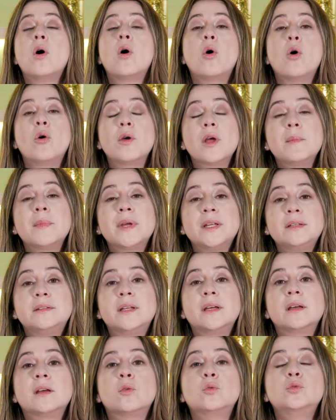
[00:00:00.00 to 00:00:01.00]

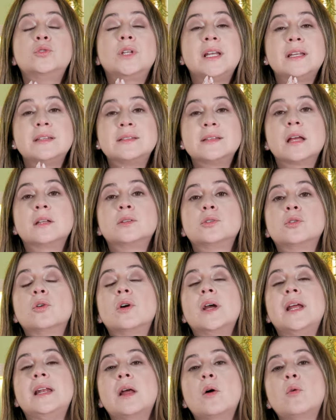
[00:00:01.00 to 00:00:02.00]
obviamente utilizando
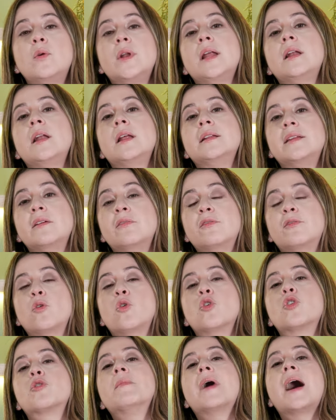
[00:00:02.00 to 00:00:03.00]
el laurel de
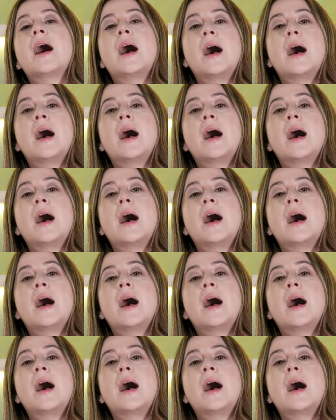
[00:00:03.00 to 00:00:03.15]
forma